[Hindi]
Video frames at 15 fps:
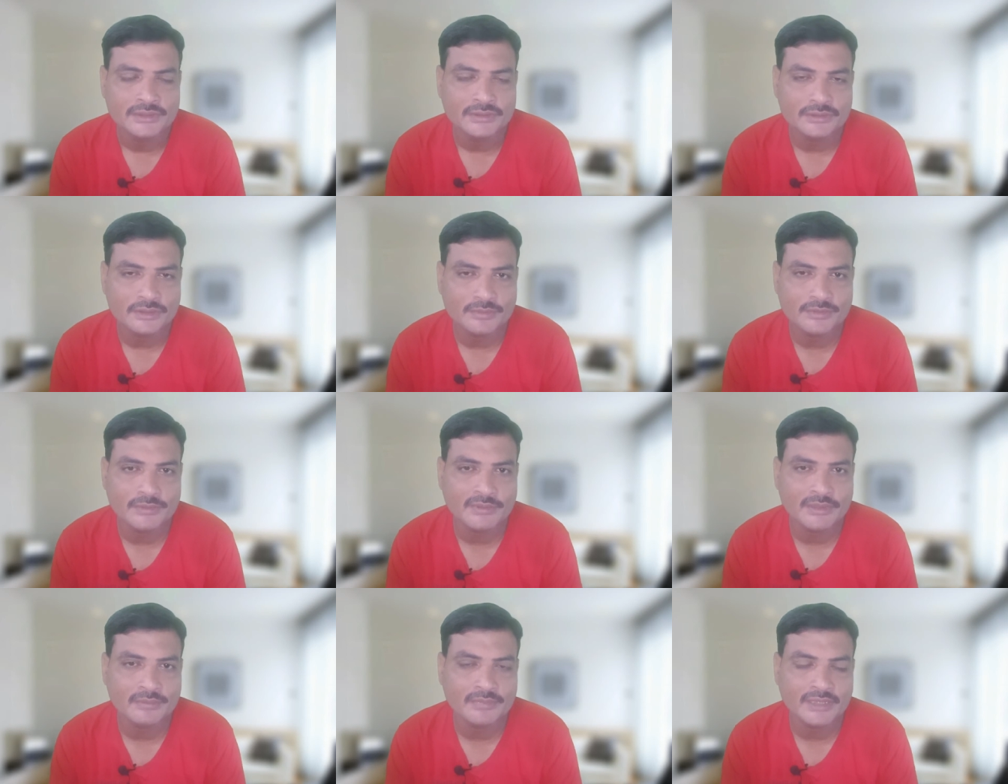तो सबसे
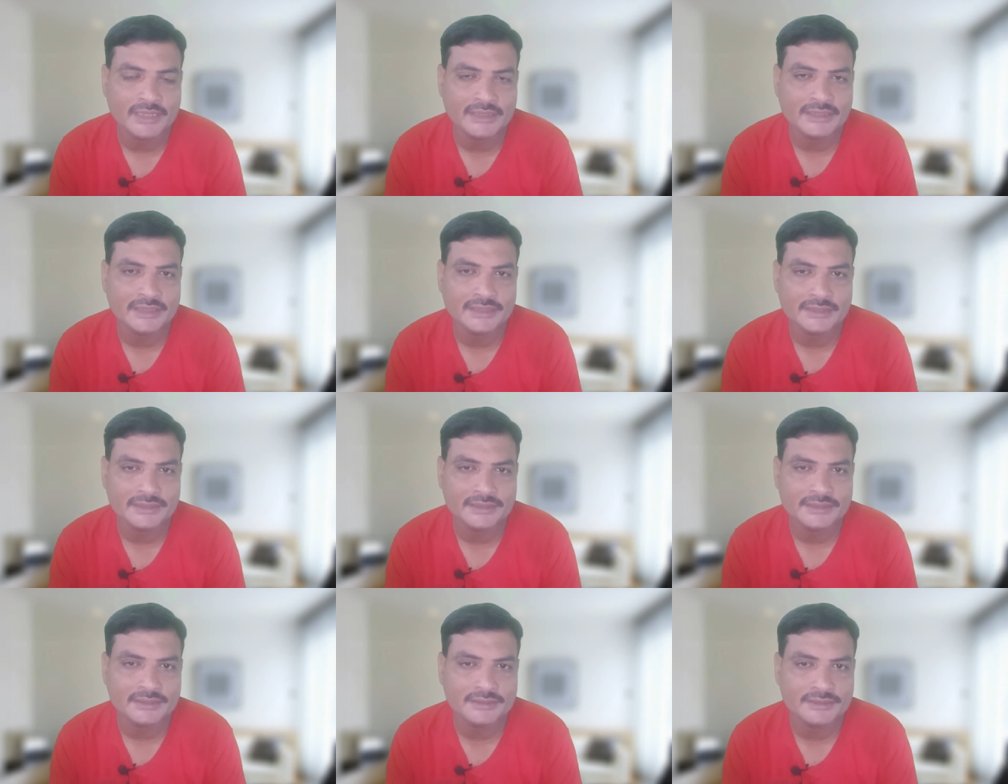पहले बात करते
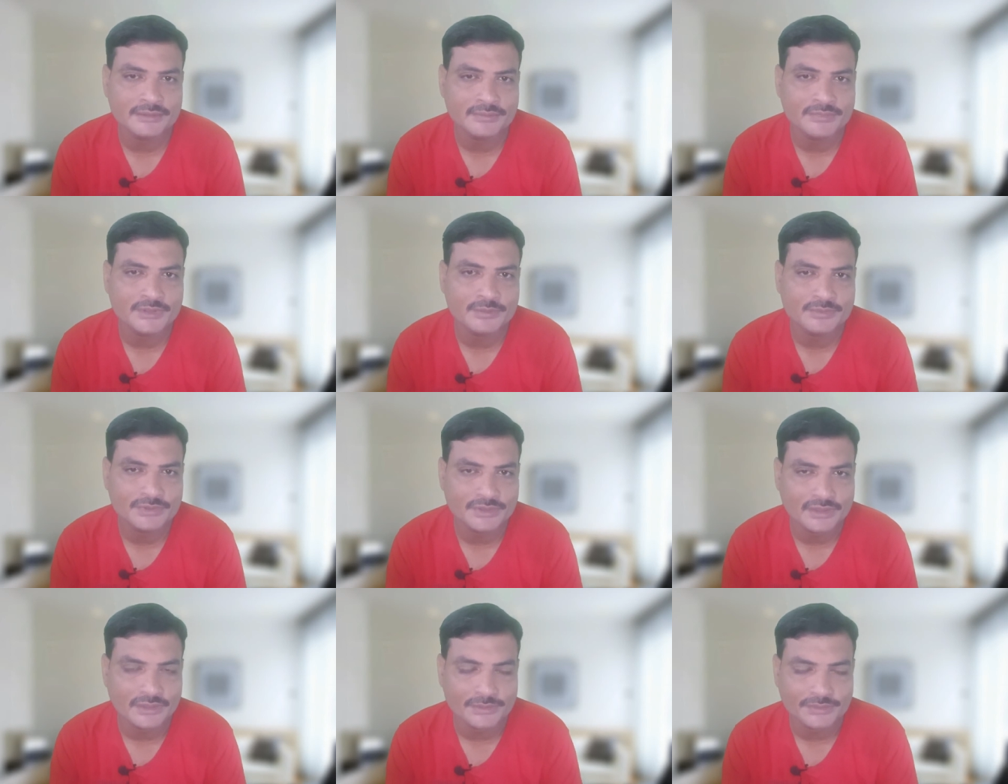हैं इसके सिम्टम्स
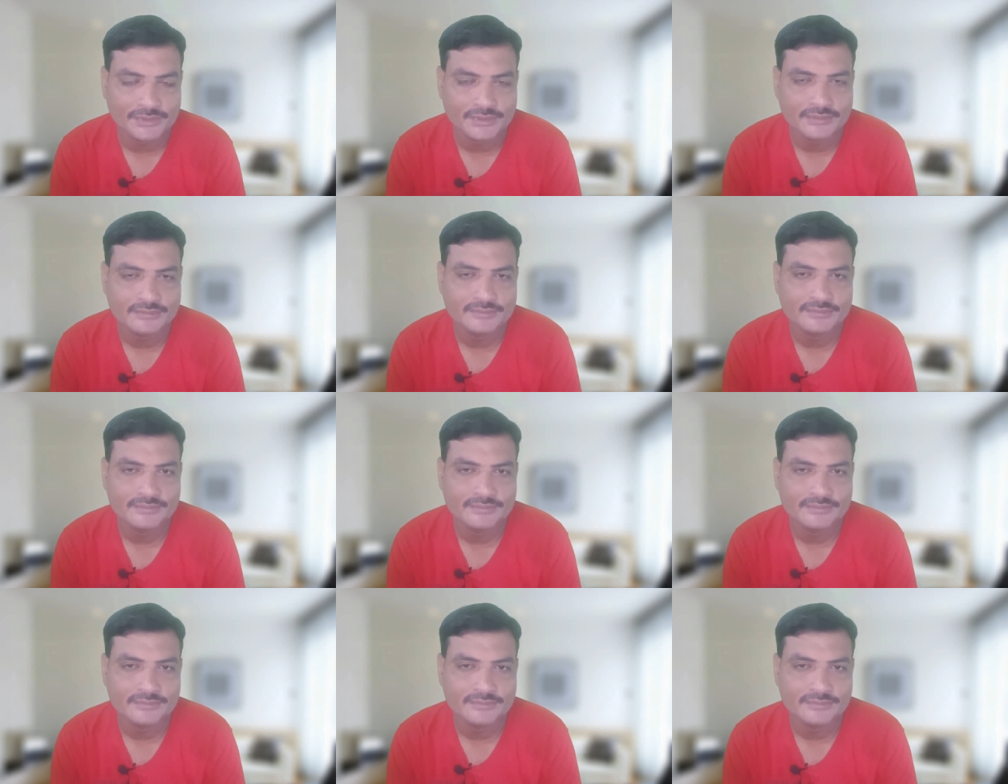क्या होते हैं